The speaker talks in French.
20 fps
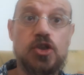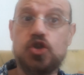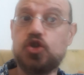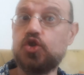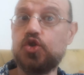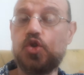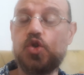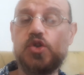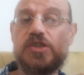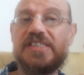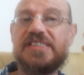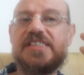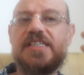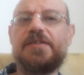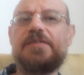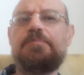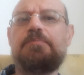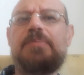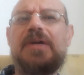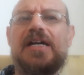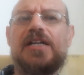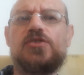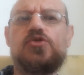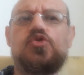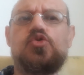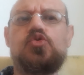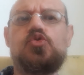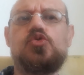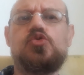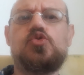Je ne connaissais pas
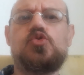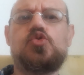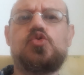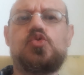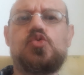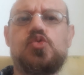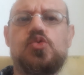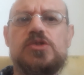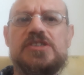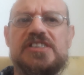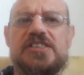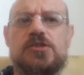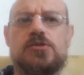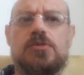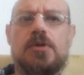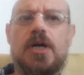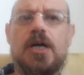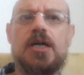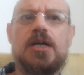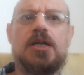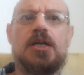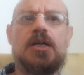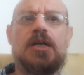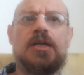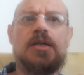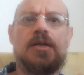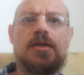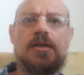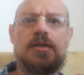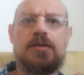du tout l'histoire.
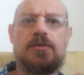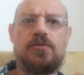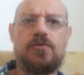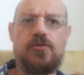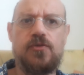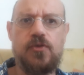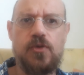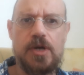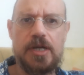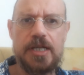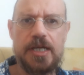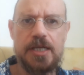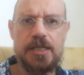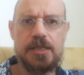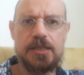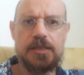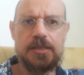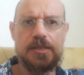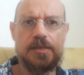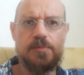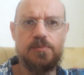Voilà